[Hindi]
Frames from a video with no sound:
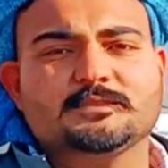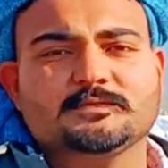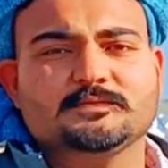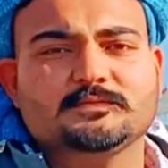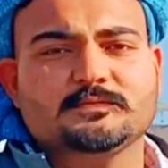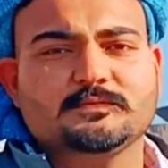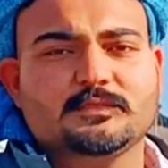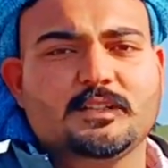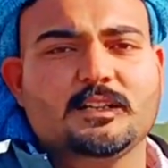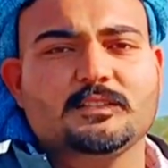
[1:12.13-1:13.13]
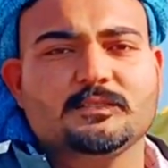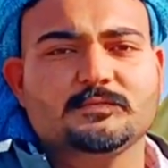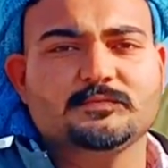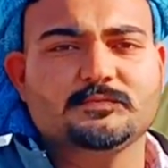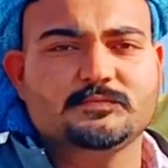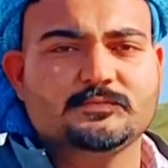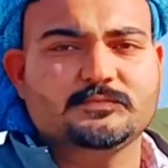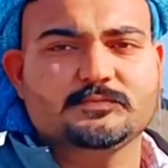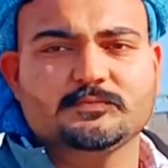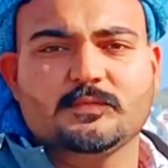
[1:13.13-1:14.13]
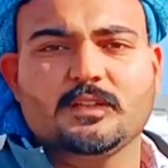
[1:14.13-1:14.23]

तिरसठ इंच है हाँ तो बाल